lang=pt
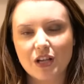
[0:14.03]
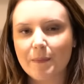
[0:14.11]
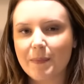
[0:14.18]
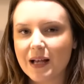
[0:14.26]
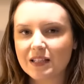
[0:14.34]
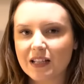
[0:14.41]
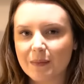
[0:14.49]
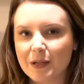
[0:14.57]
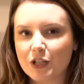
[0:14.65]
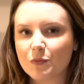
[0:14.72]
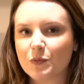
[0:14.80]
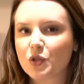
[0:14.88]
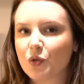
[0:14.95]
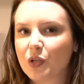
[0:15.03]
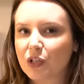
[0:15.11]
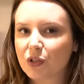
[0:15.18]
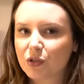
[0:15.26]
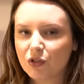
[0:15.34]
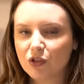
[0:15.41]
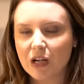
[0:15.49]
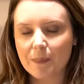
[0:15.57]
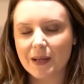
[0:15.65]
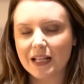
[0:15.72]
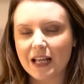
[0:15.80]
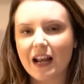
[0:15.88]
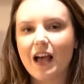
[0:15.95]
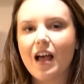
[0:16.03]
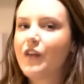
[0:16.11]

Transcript: É basicamente mistura tudo na panela,